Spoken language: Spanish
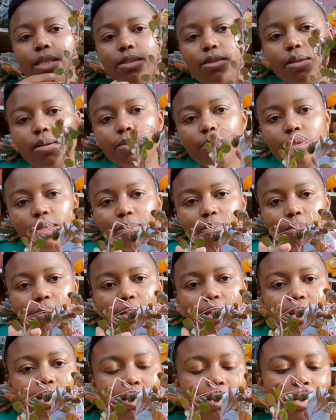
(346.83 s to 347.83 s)
de esto vamos a
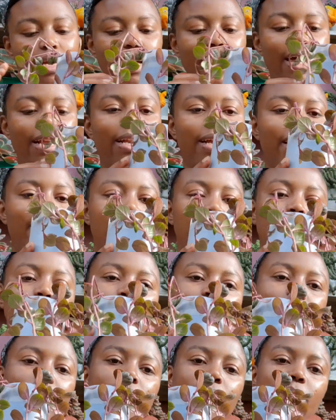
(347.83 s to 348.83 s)
poner a regar
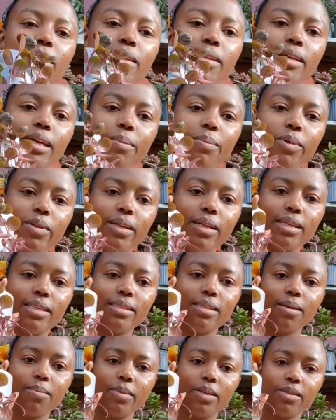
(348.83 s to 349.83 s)
abundantemente y a poner
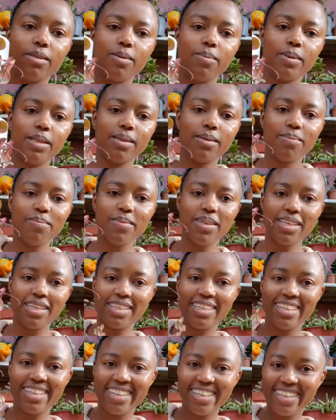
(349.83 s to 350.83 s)
en semisombra miren
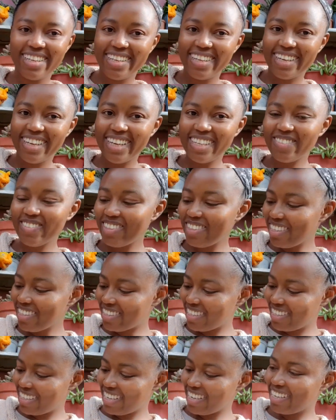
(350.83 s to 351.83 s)
es
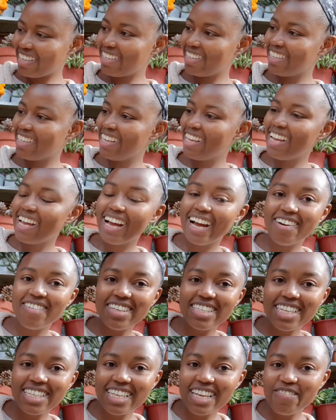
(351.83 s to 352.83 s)
bonita diga a
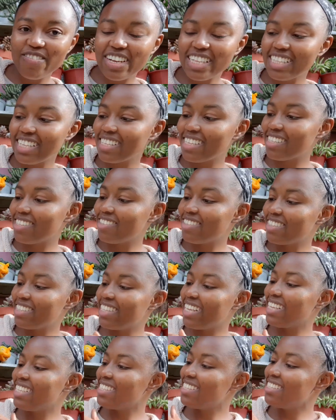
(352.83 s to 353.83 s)
veces hay plantas que son
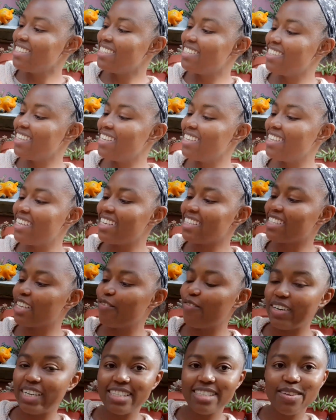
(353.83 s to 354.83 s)
tan sencillas
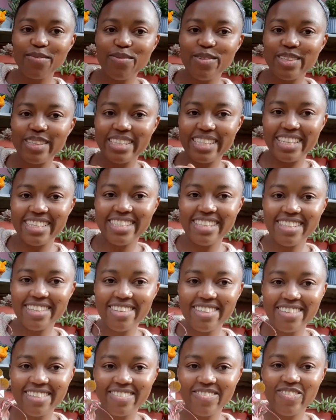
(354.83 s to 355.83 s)
que parecen
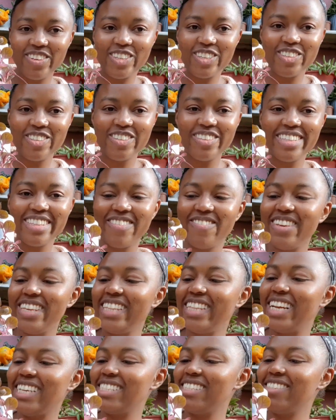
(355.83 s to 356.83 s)
montecito, pero son
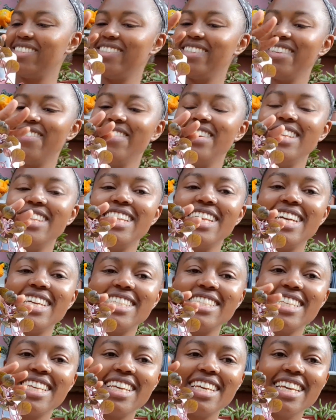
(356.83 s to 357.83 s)
divinas, son
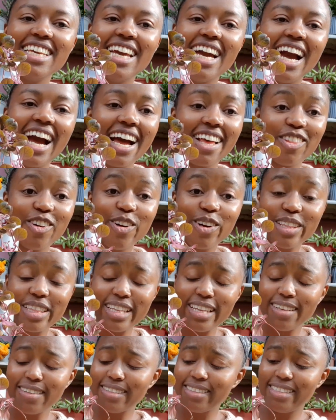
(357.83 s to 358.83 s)
divinas,
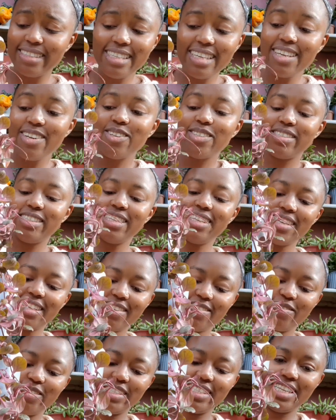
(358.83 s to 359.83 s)
adornan sí o sí
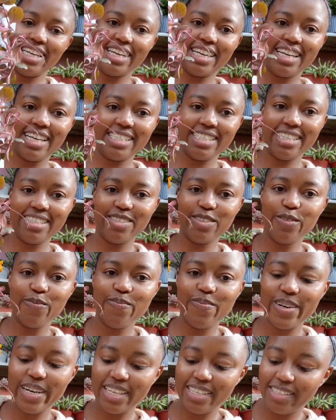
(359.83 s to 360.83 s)
nuestra casa, son
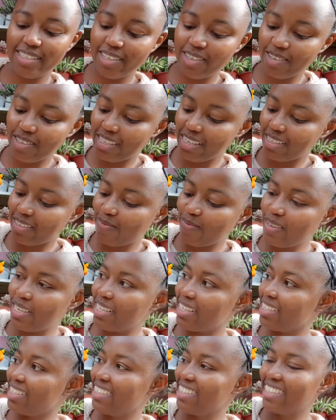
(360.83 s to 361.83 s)
preciosas, miren.